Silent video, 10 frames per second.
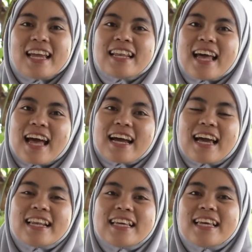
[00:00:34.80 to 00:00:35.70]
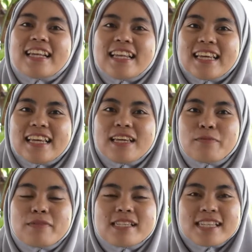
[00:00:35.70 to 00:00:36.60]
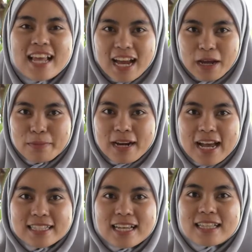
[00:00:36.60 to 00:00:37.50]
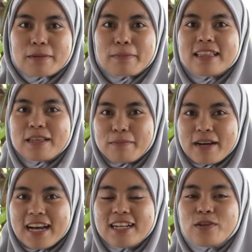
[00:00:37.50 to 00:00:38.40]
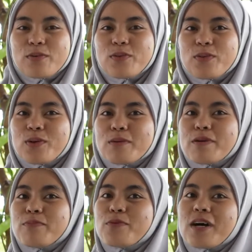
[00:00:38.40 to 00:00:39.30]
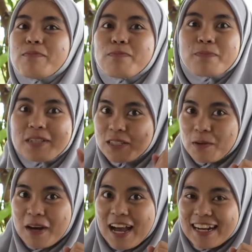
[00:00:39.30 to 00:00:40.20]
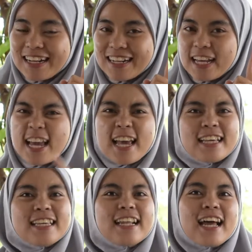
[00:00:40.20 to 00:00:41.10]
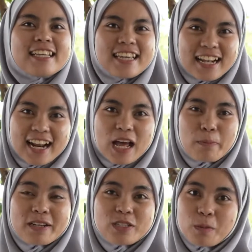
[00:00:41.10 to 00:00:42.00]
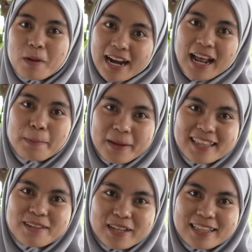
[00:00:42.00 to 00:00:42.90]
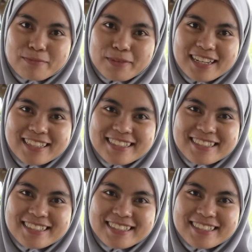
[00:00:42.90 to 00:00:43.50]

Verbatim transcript: Nah kali ini Misri akan mengajak teman-teman untuk membuat percobaan Kira-kira percobaan apa ya teman-teman?